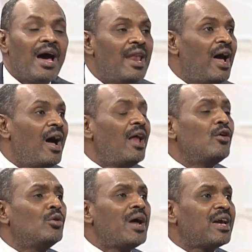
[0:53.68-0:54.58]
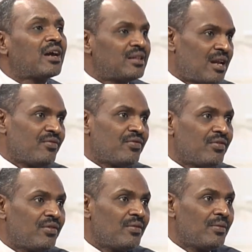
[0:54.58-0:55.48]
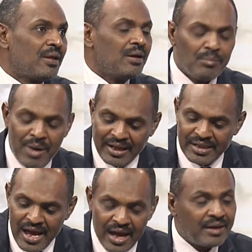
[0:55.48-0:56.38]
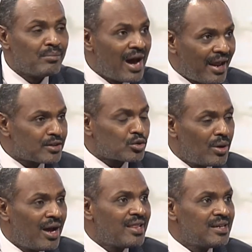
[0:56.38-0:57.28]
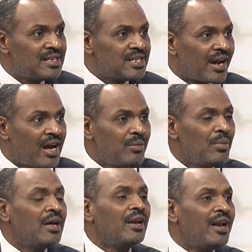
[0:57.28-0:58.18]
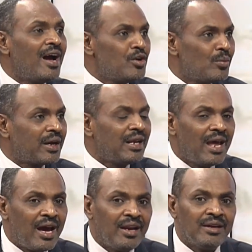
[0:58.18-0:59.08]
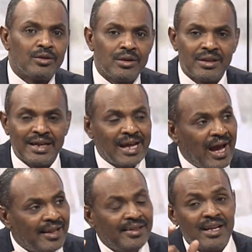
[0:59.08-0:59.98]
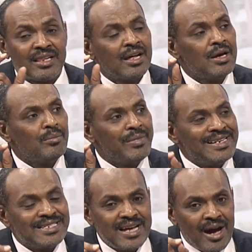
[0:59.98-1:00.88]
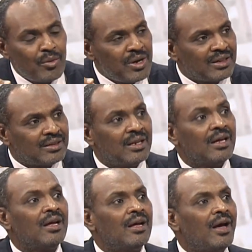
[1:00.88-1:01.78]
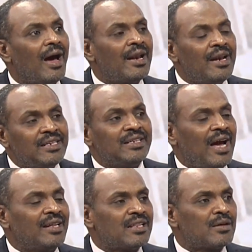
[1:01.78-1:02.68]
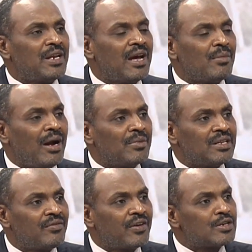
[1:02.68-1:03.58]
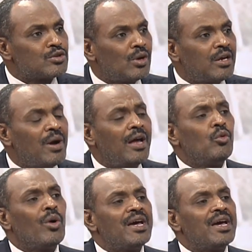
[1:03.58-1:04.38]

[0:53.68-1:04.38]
الحال هنا اختلف بعد أن مارس كل هذه الجرائم لا يمكن أن تتحدث من زاوية التي تحدث منها محمد الفكي سليمان